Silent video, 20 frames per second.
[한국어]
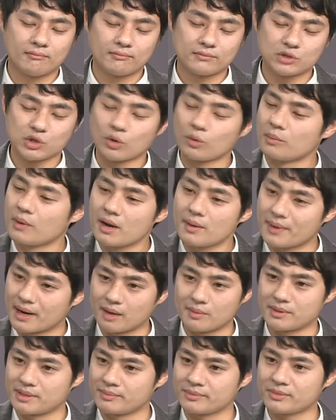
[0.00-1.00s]
정말
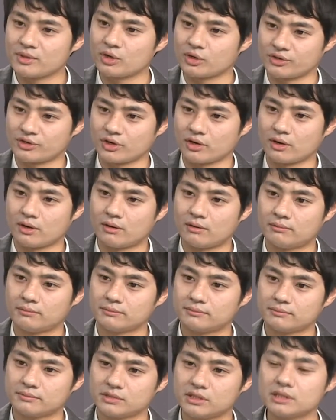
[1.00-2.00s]
마음이 힘들어져요.
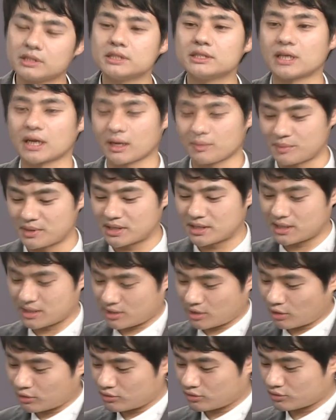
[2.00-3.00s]
특히 제가 미끼
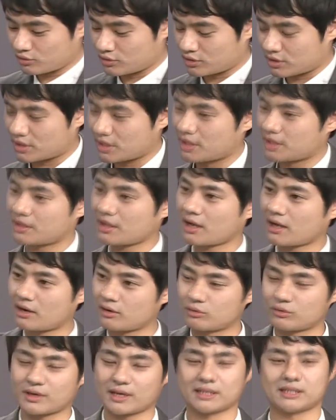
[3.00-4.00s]
껴주고 이렇게 딱
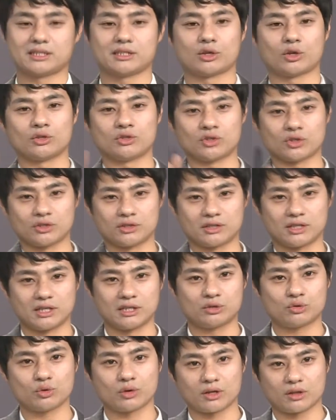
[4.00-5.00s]
하고 같이 던졌는데
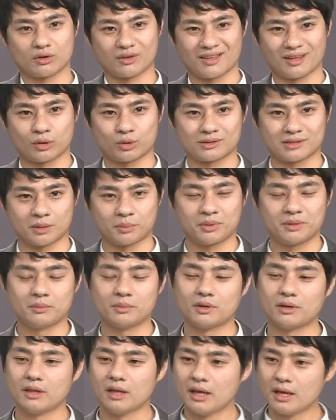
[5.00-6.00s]
이쪽에서 계속
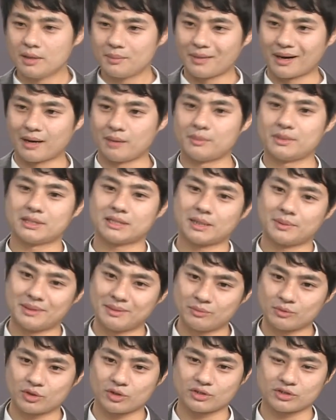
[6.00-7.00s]
잡히면 마음이 참
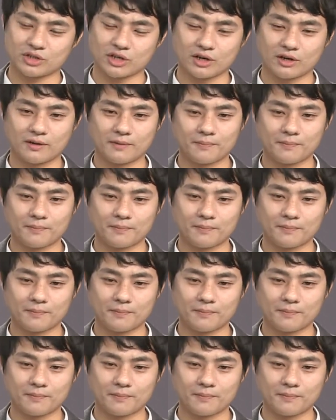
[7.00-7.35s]
힘들어져요.